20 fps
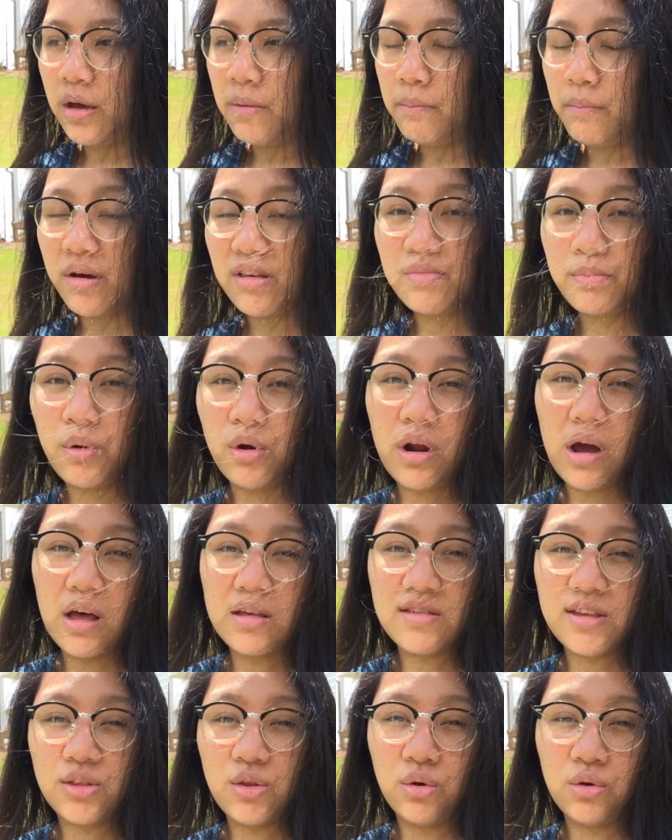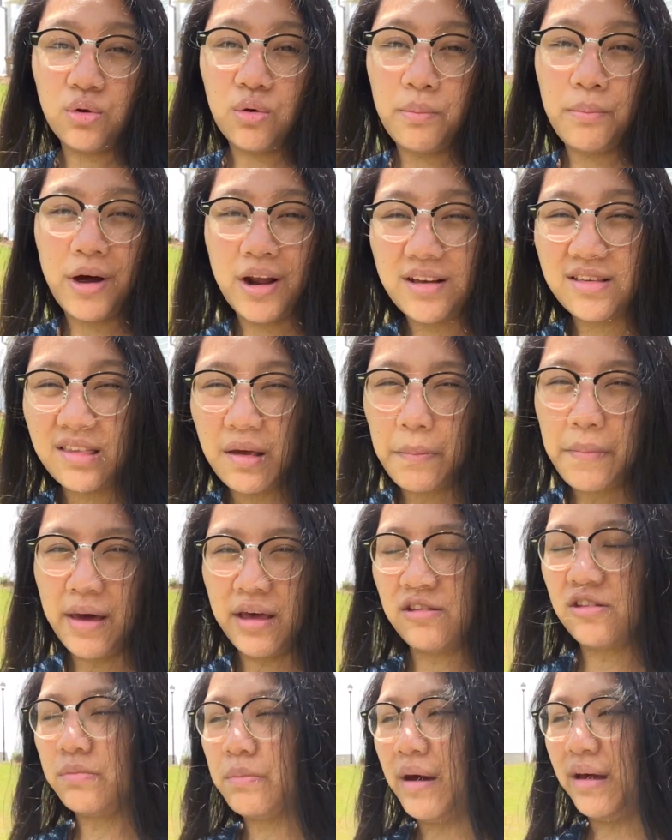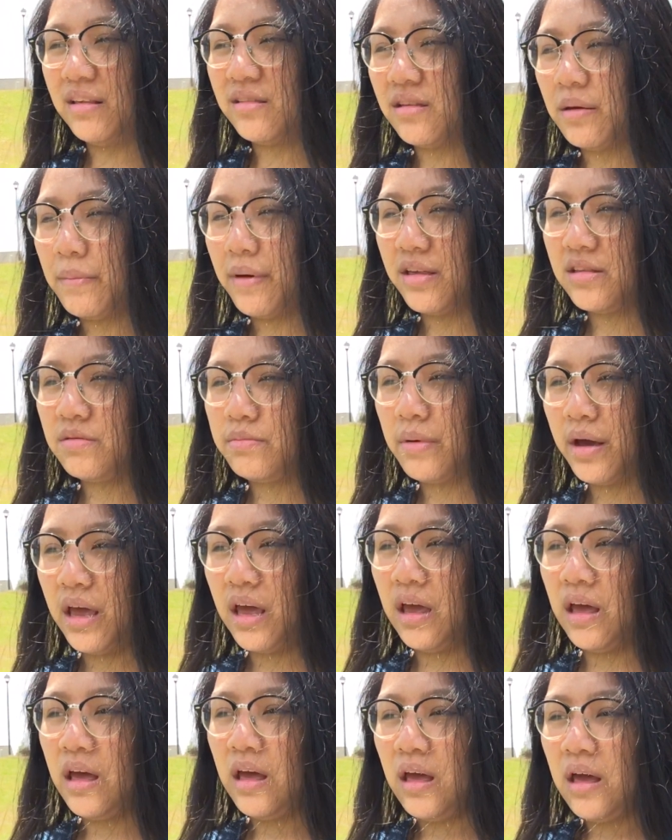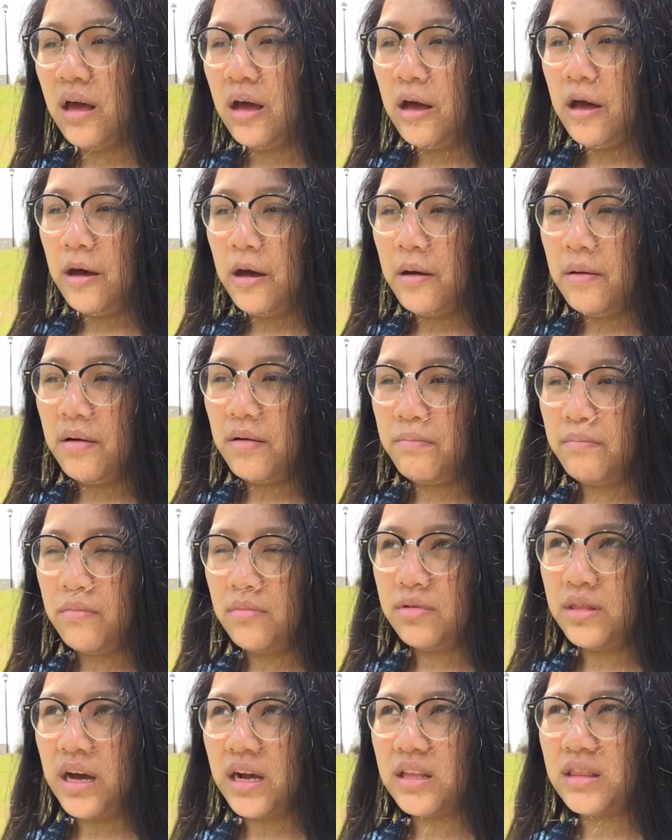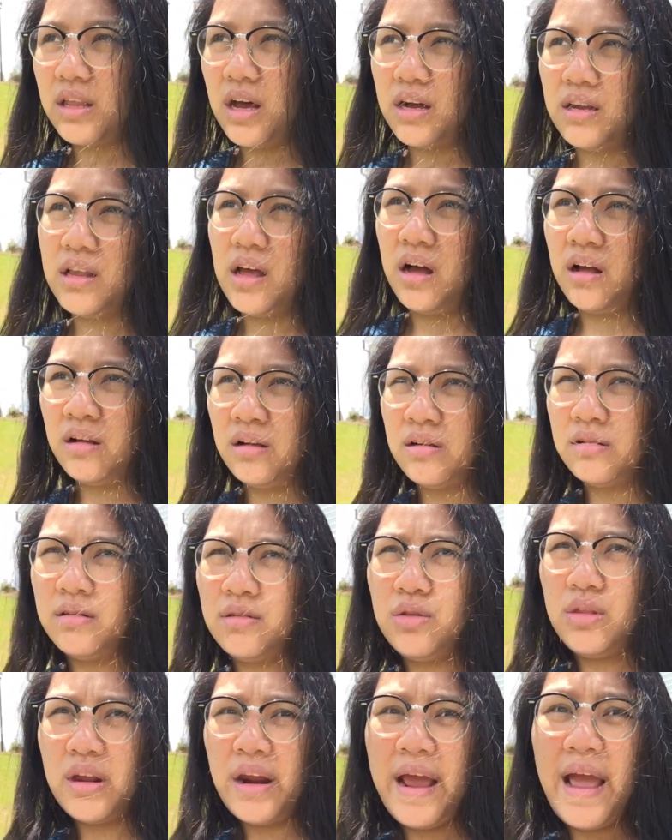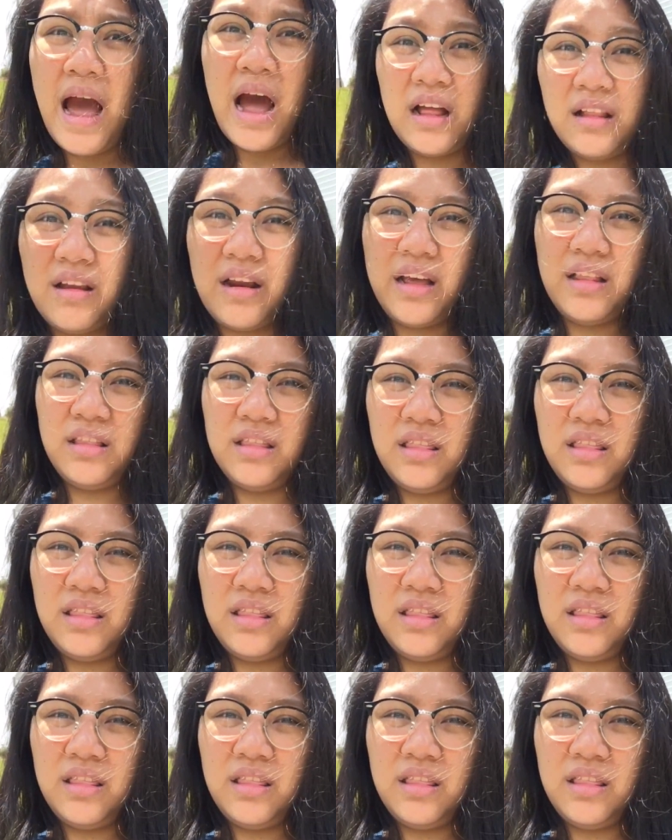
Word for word: Mas mura kasi doon kumpara sa Best Buy. Sa Best Buy, dagdag ng 300